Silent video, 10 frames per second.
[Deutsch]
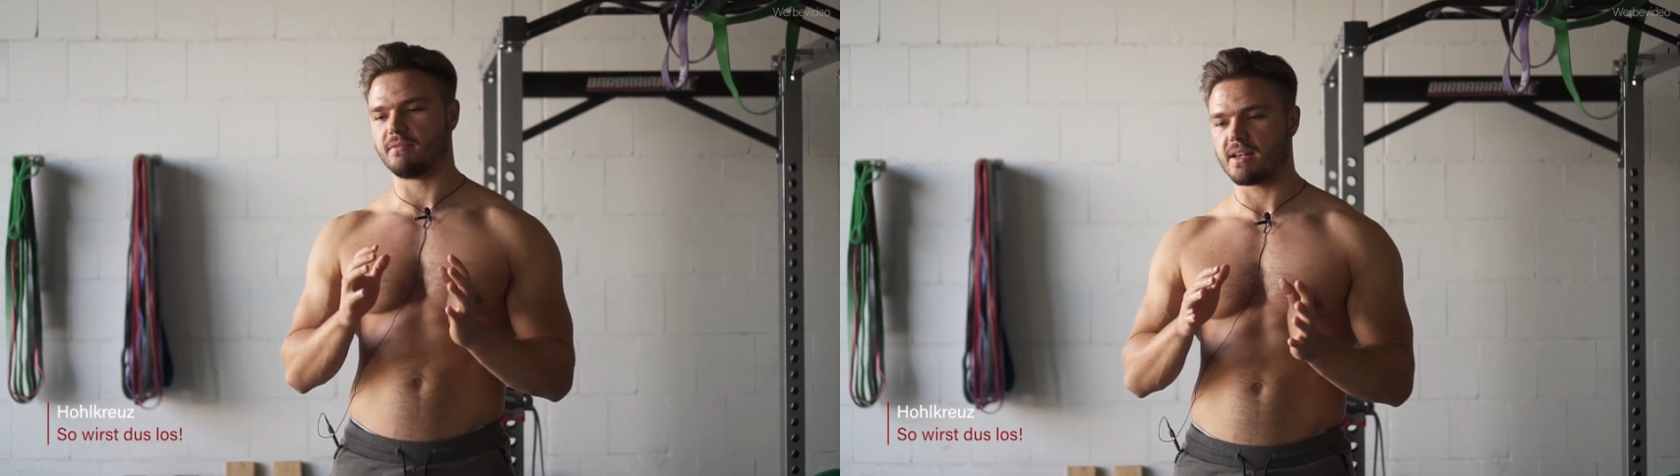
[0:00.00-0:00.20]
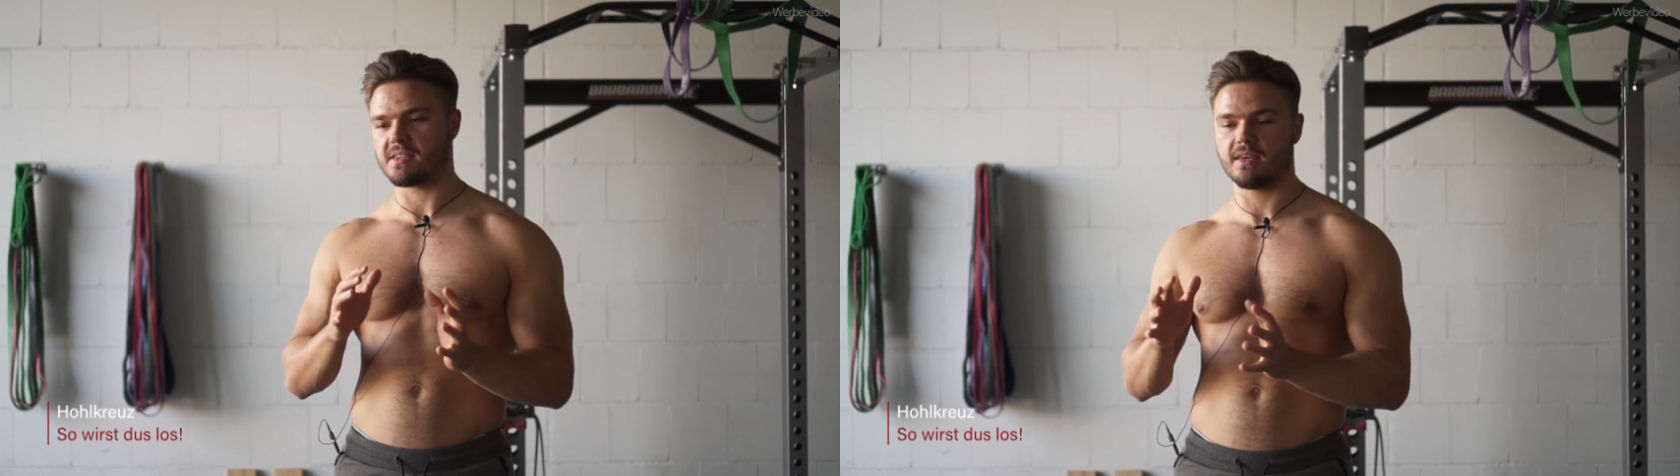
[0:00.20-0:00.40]

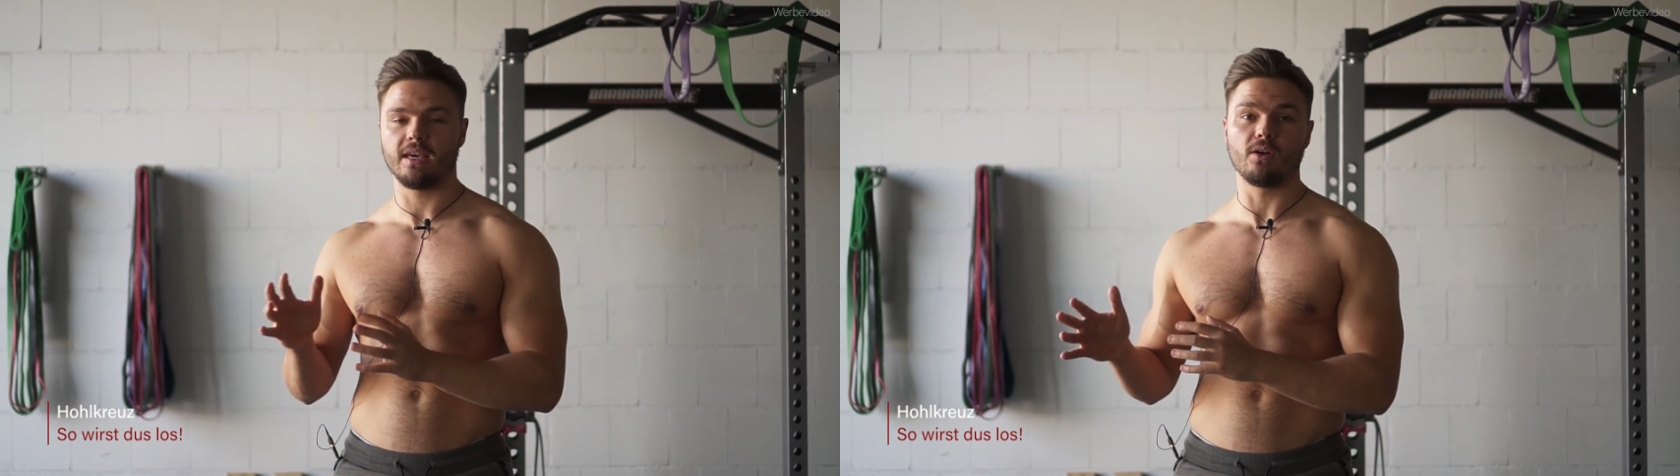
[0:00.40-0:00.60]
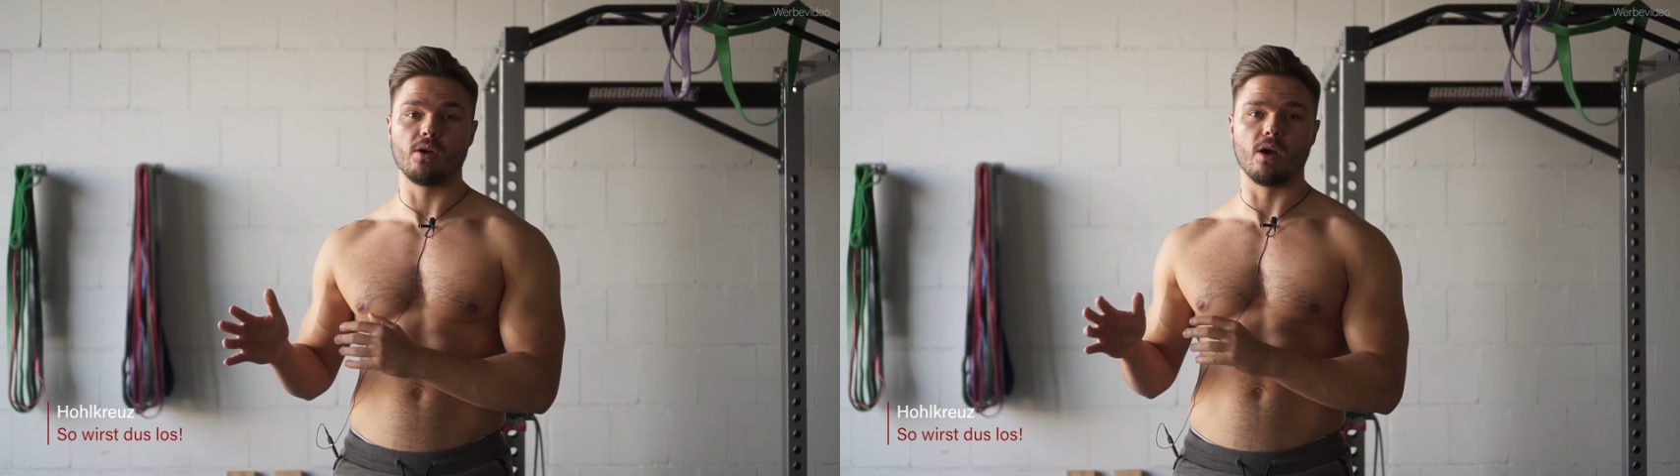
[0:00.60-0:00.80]
was ihr
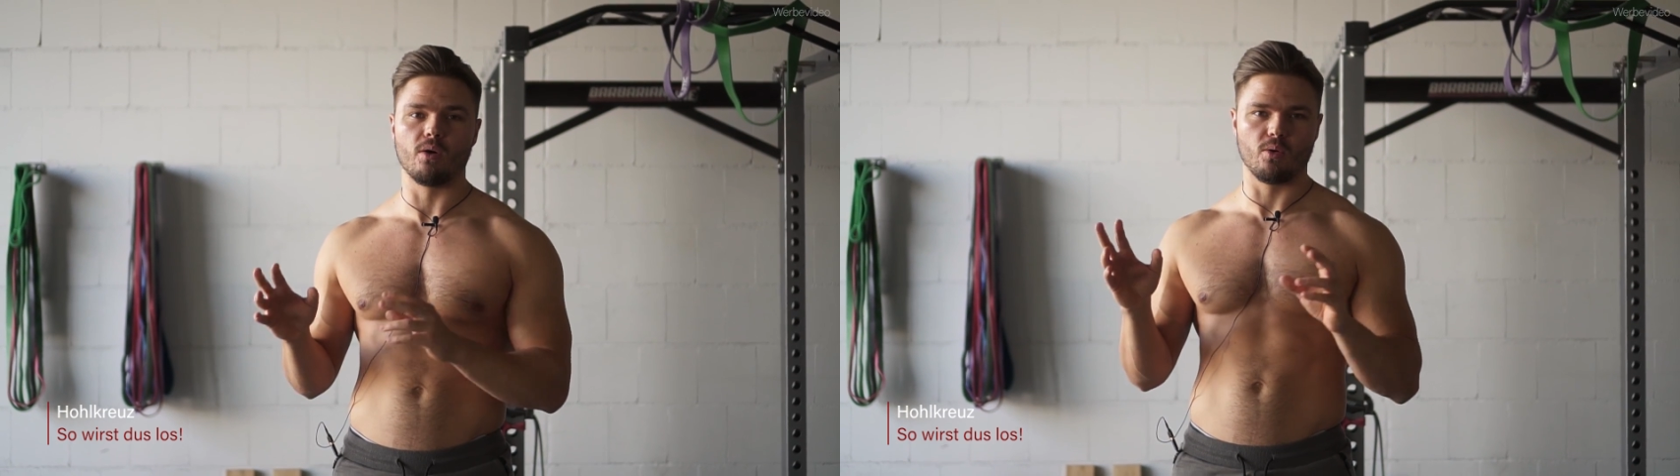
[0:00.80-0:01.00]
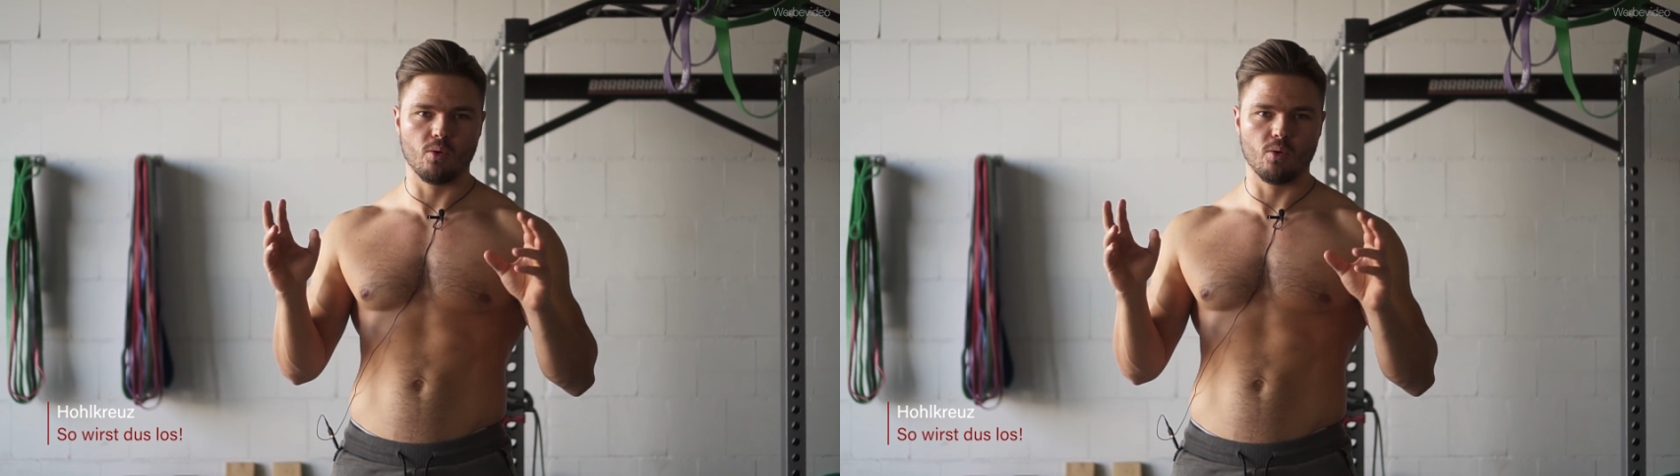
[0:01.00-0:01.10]
gegen euer